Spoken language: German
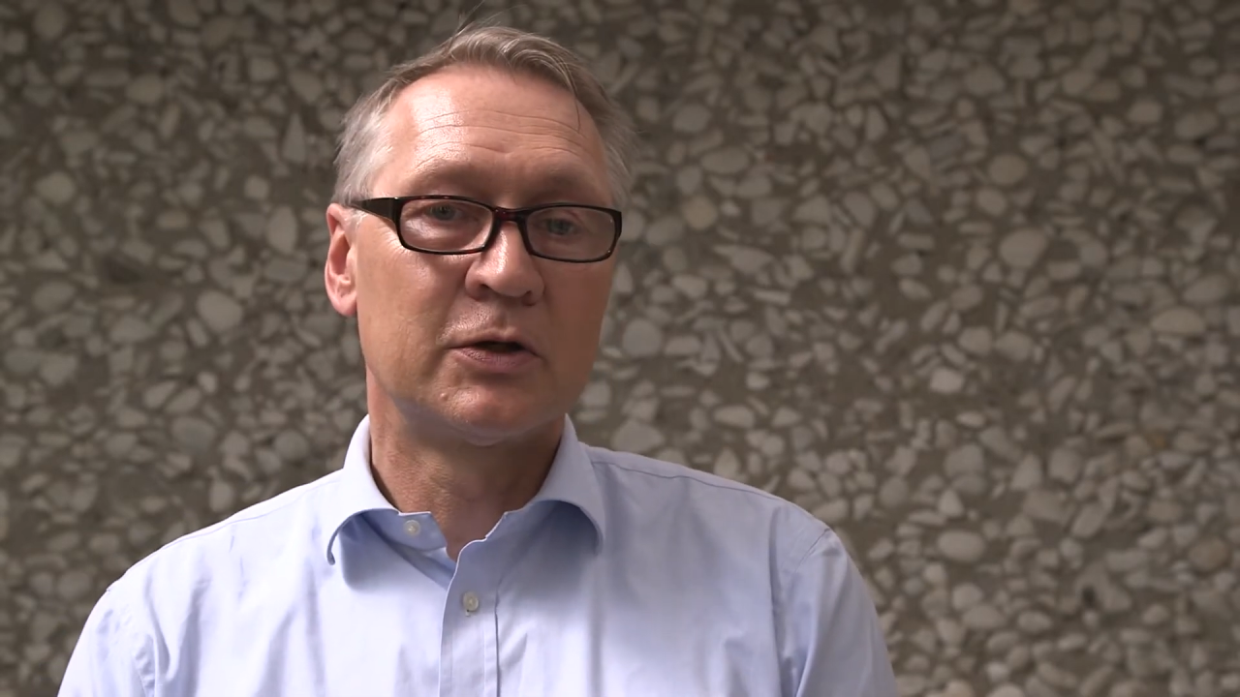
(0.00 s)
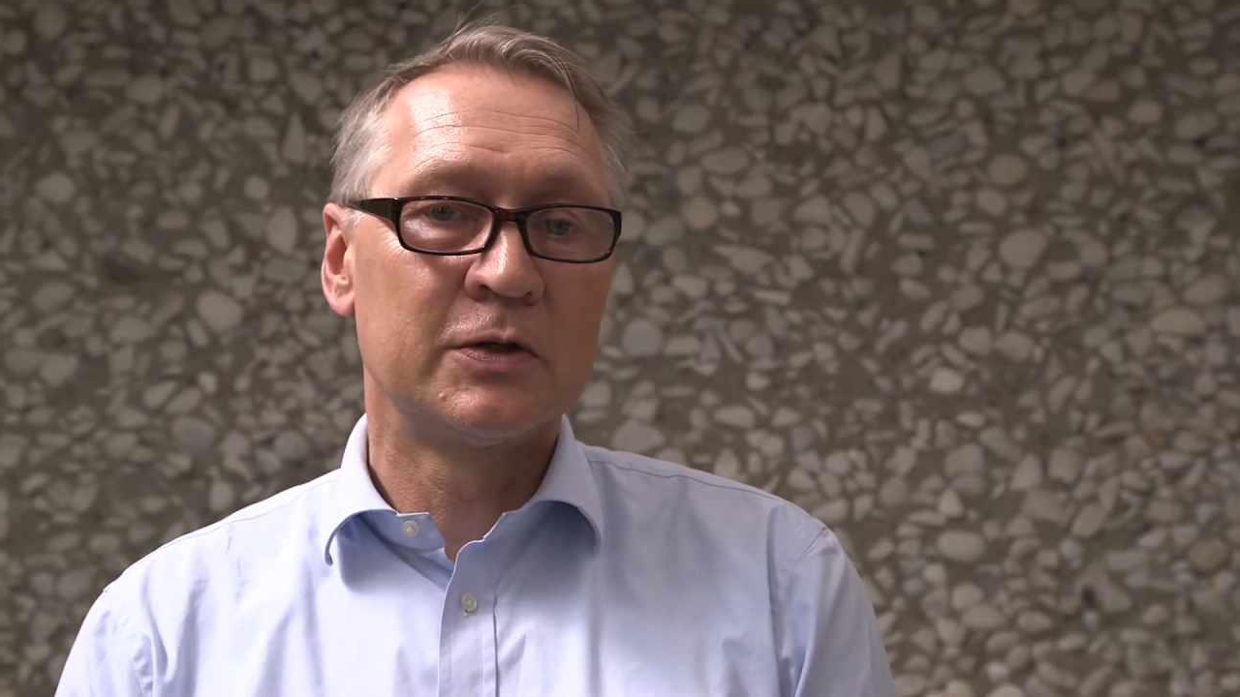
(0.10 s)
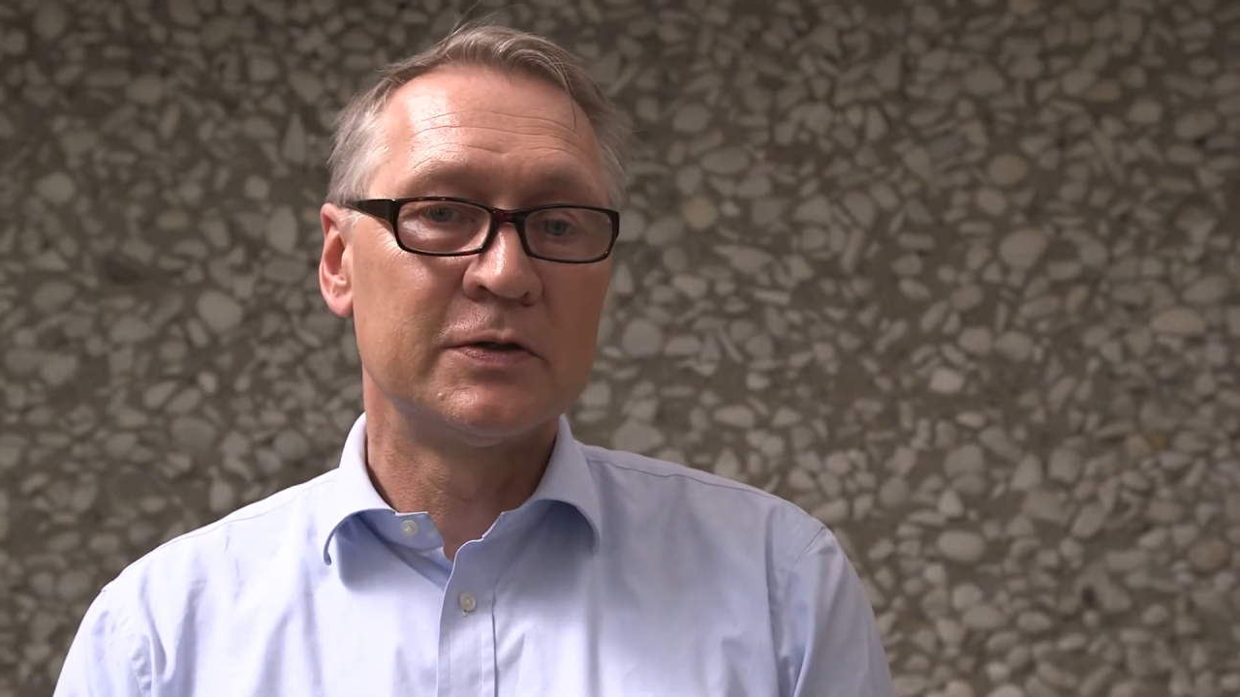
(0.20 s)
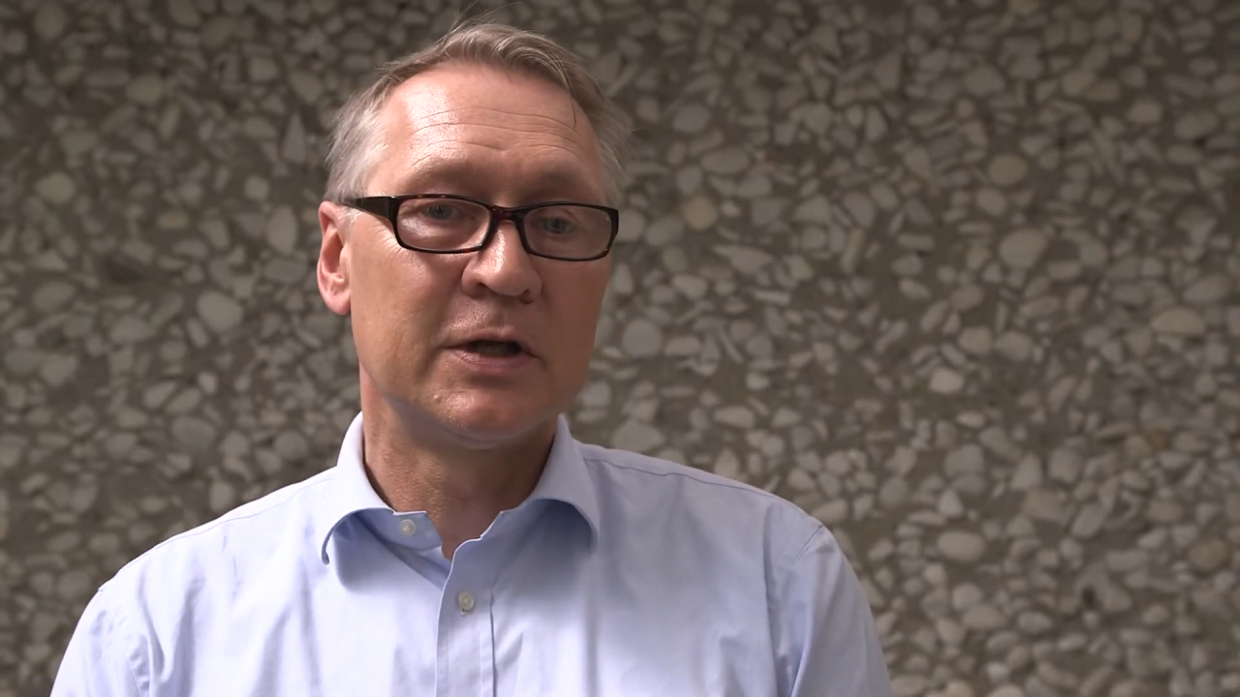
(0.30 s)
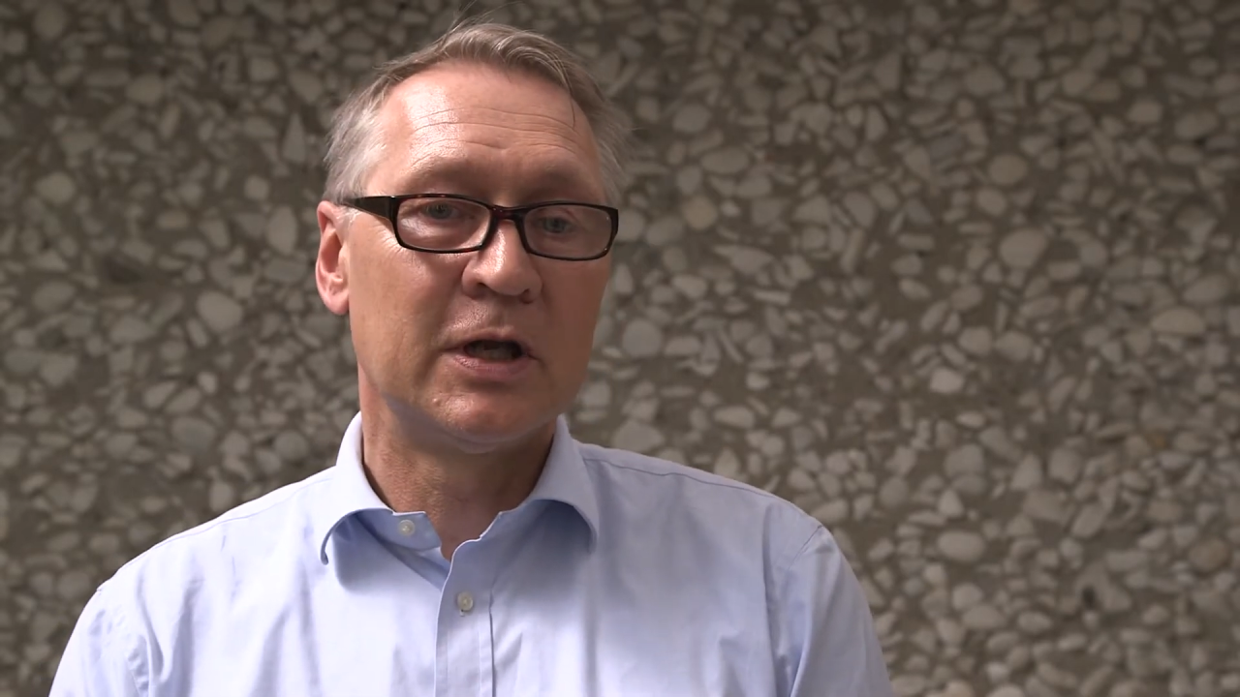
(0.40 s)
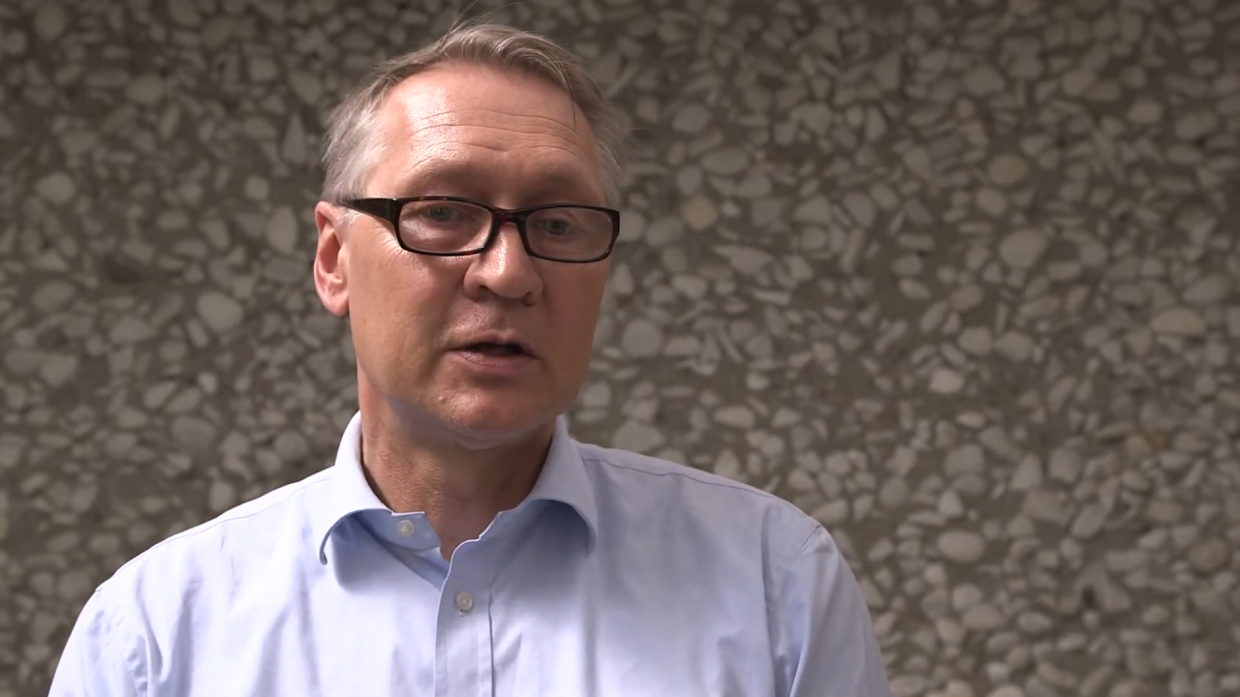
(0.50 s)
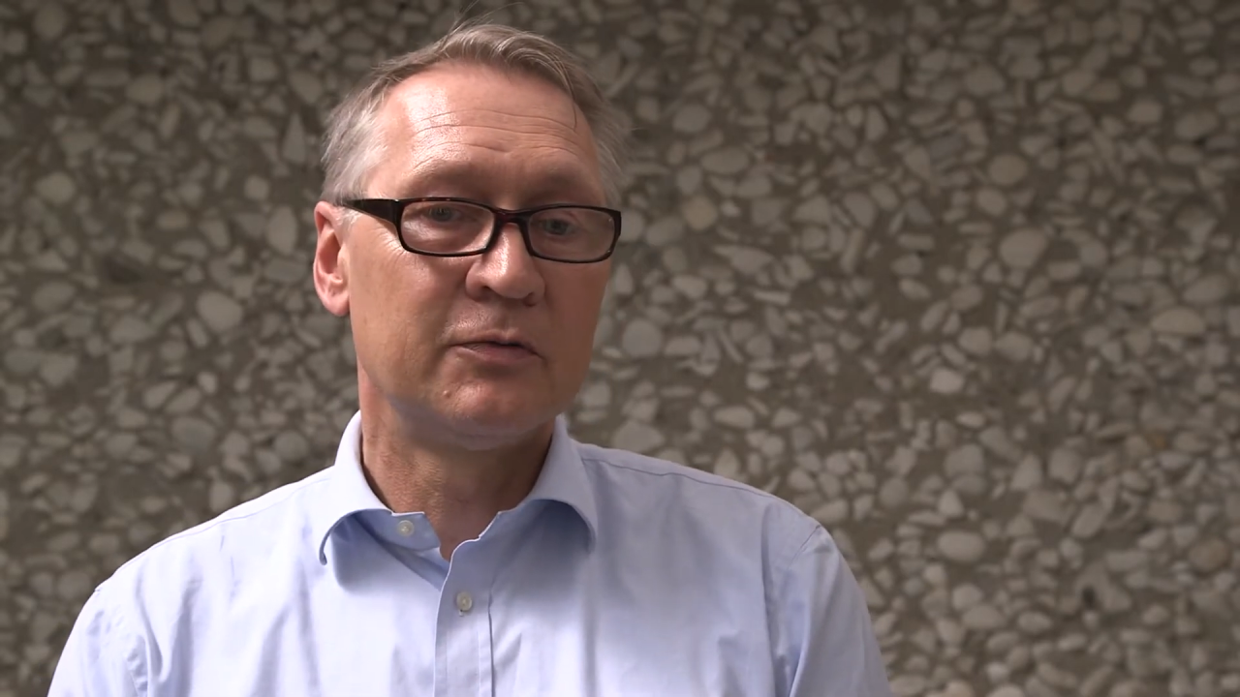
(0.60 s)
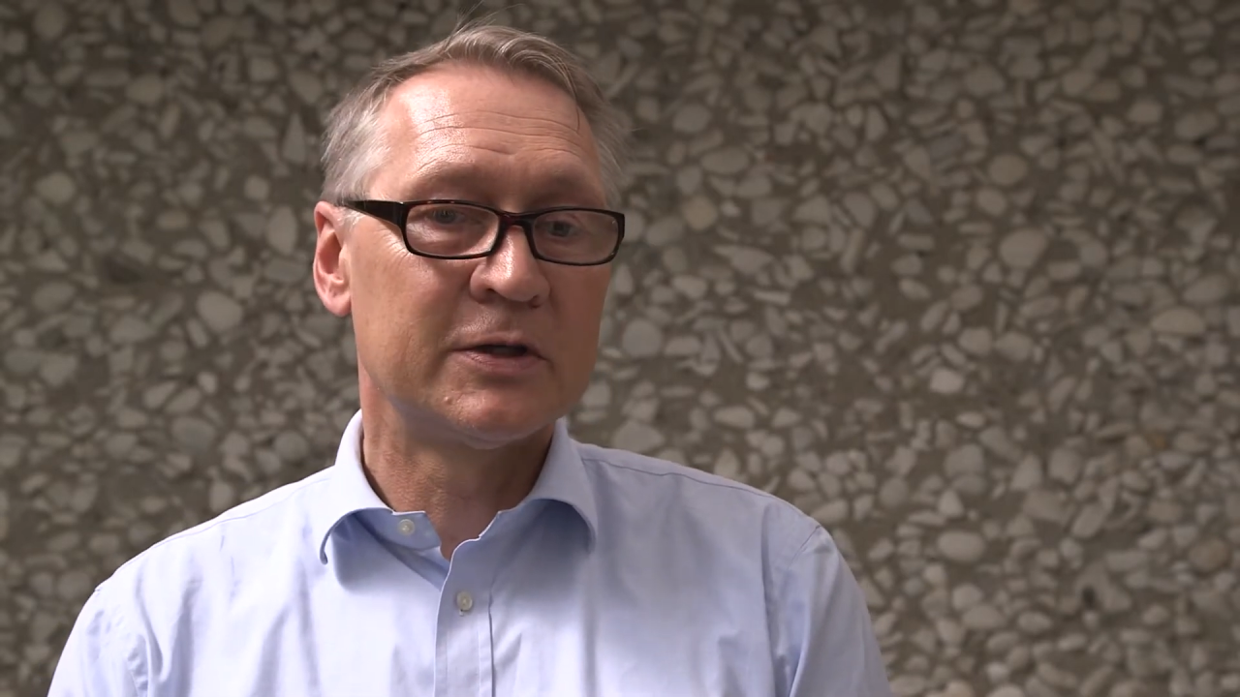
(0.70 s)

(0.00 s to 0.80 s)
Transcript: schon sehr lange.